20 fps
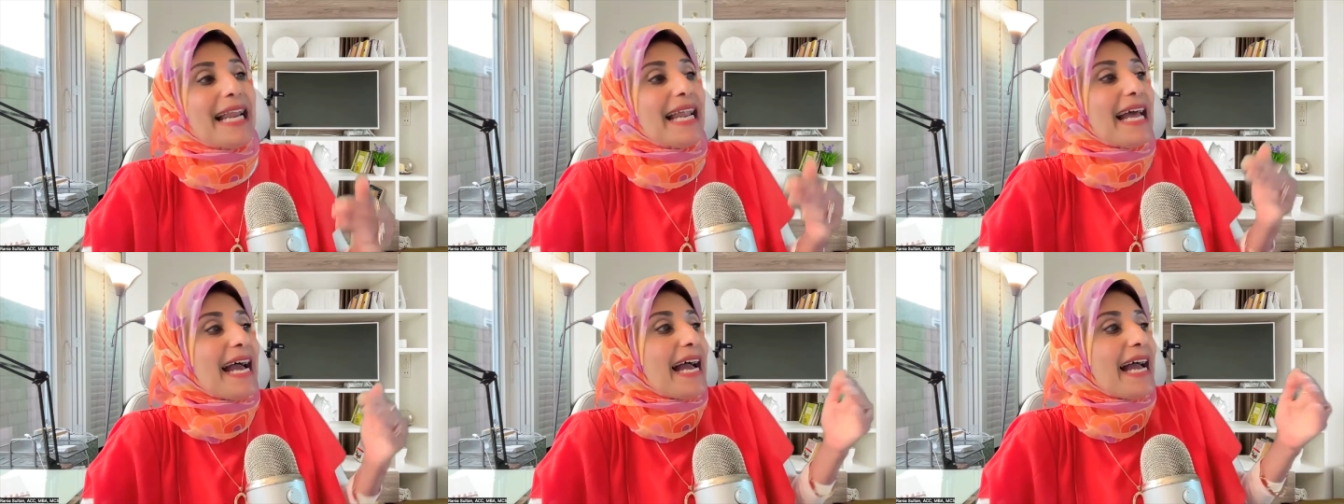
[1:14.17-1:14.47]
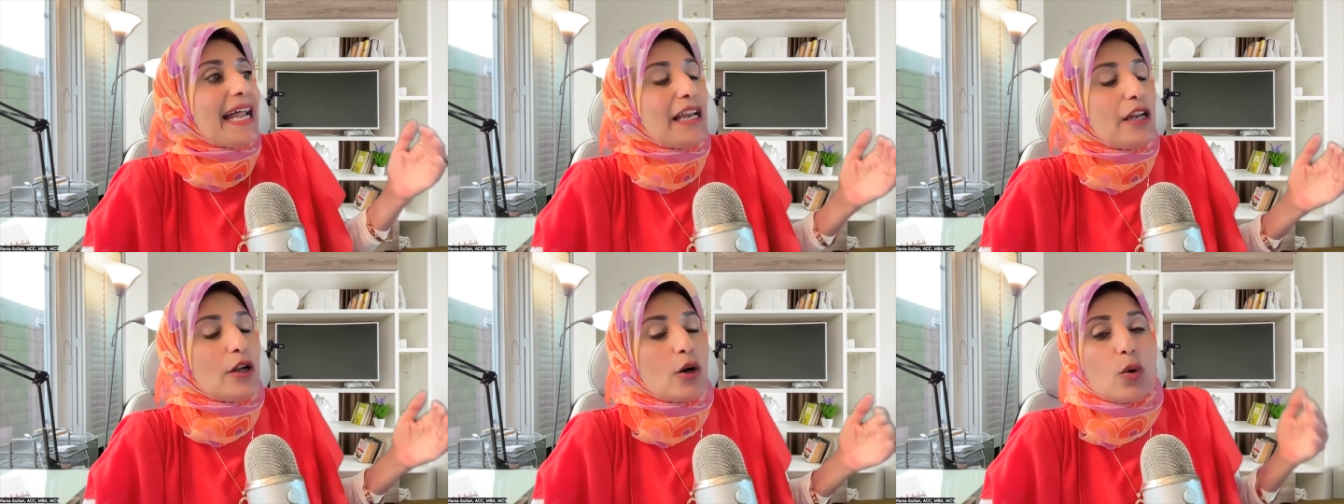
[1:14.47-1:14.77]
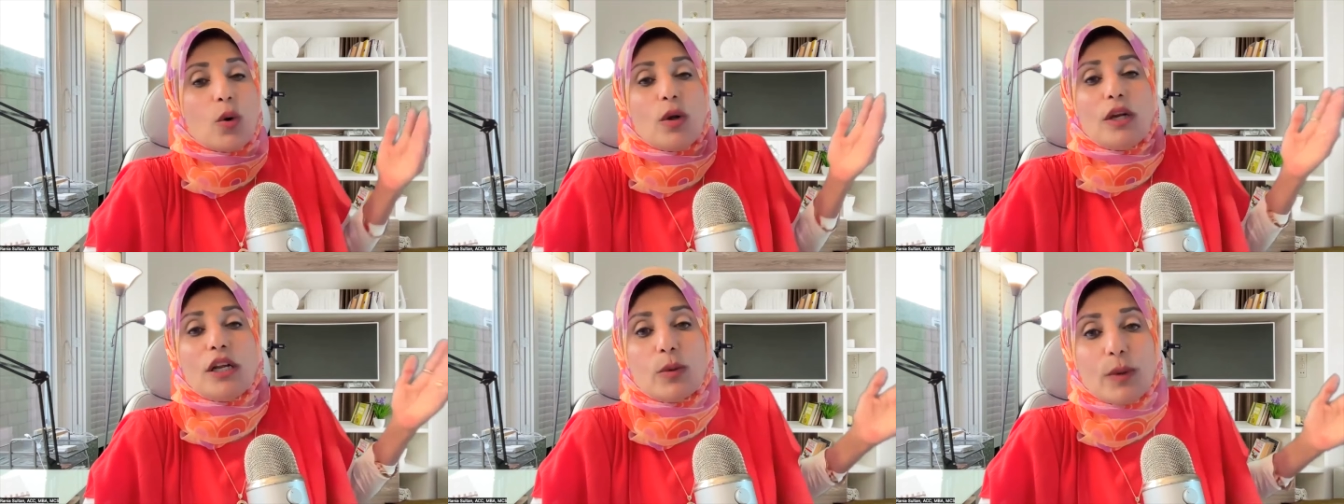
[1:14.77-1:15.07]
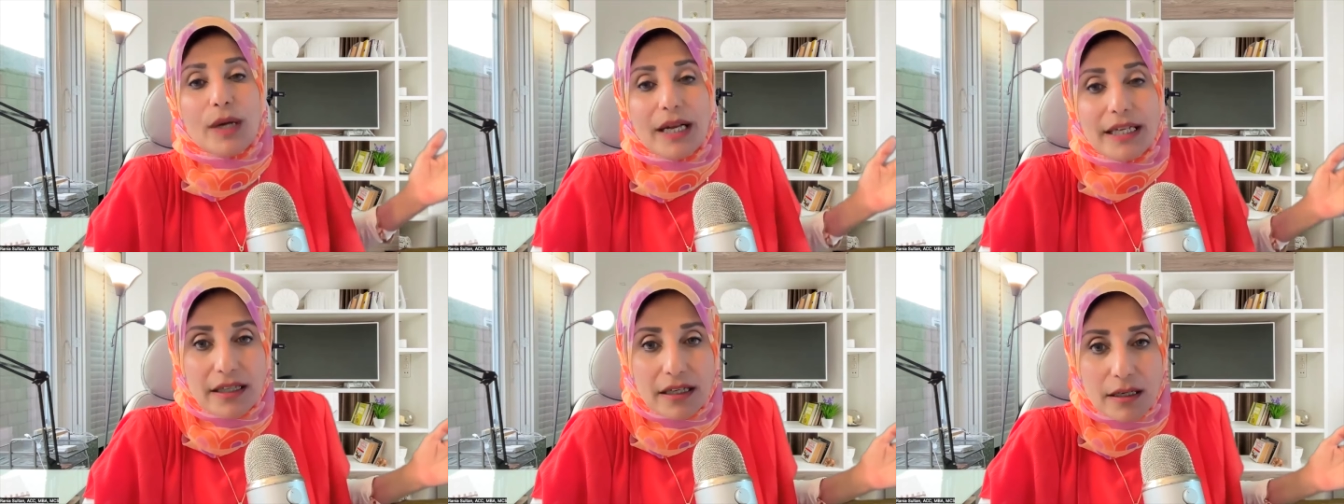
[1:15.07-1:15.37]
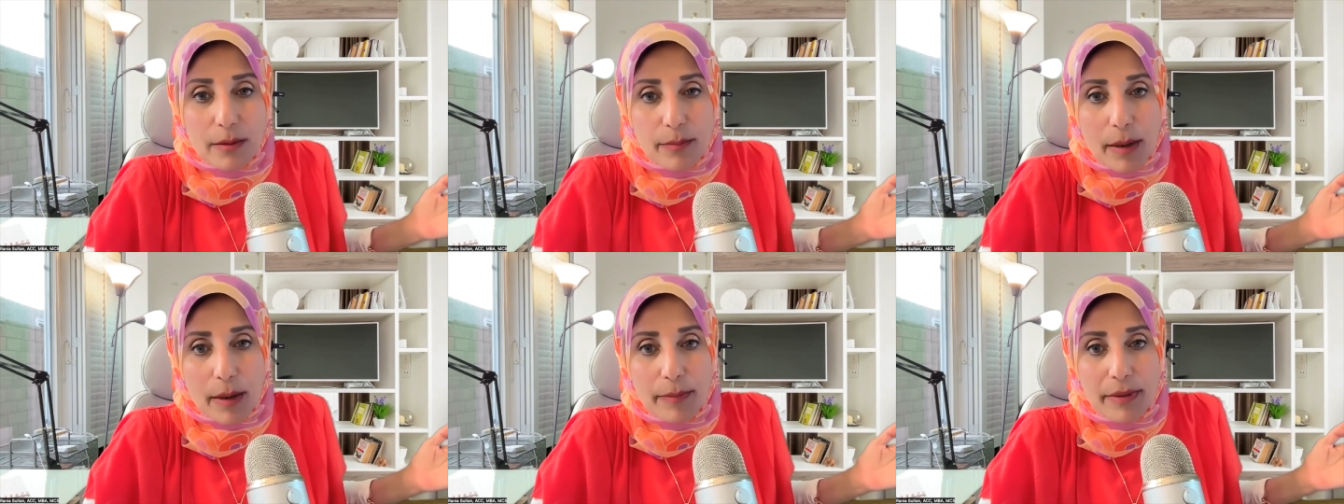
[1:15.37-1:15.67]
الاقل كل الولايات
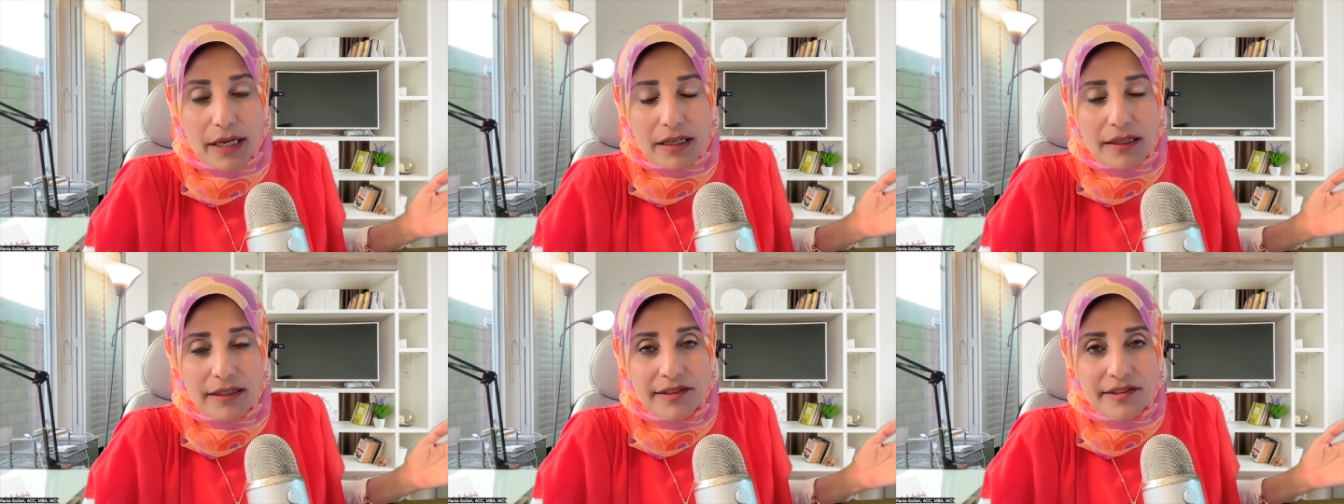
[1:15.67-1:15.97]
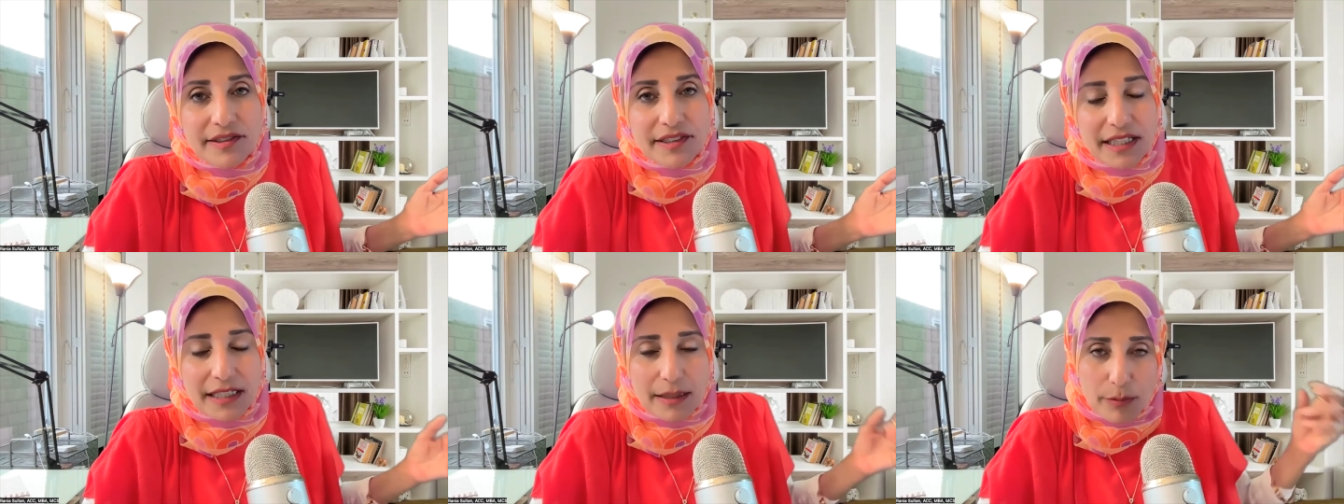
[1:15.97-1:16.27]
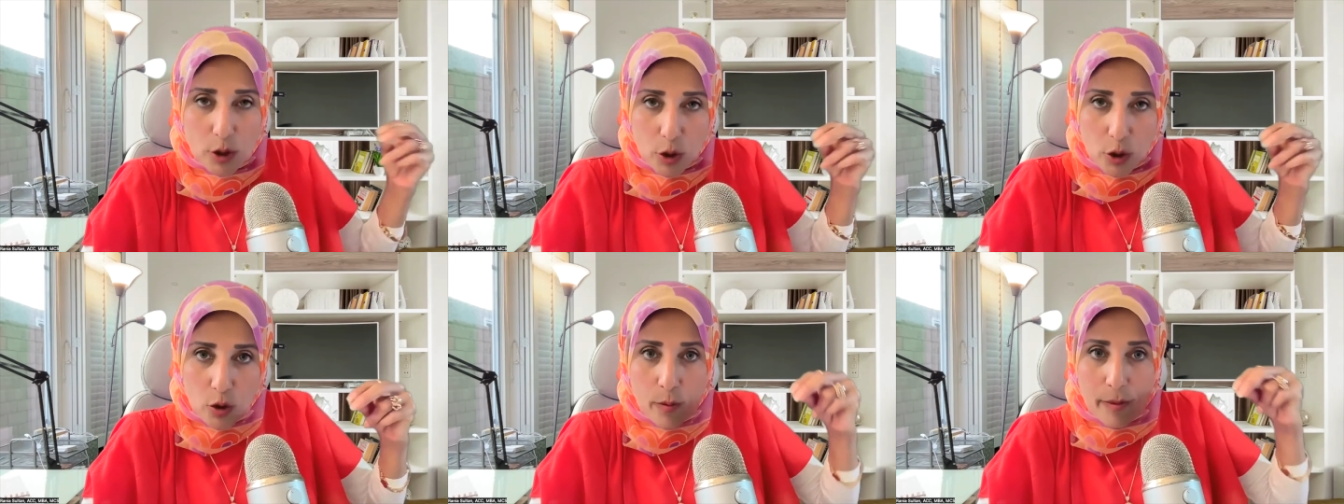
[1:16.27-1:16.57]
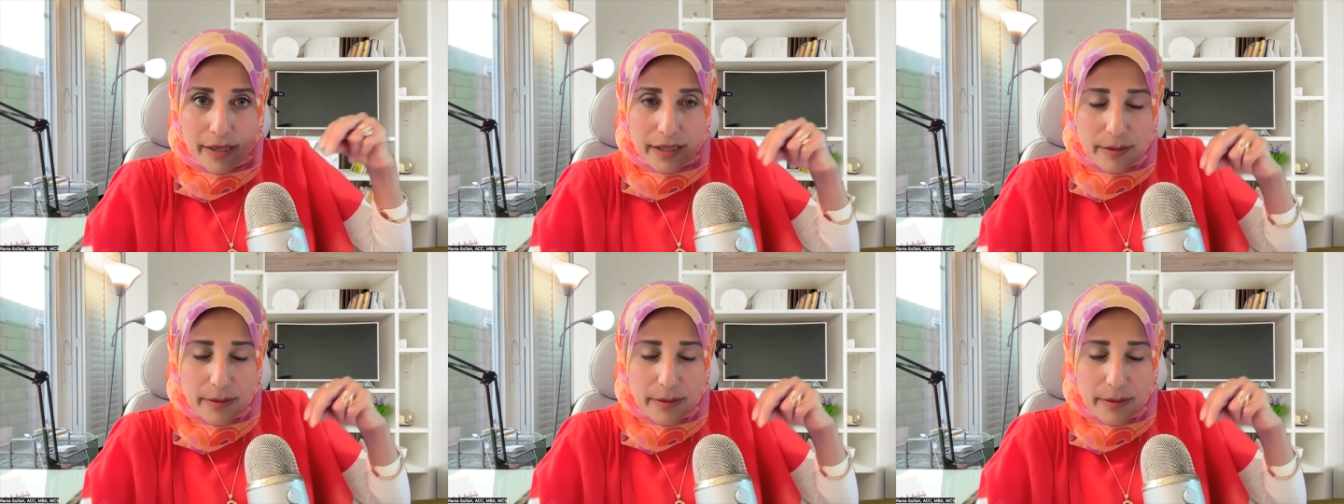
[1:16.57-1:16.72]
الريببلكنز اللي بيحكمها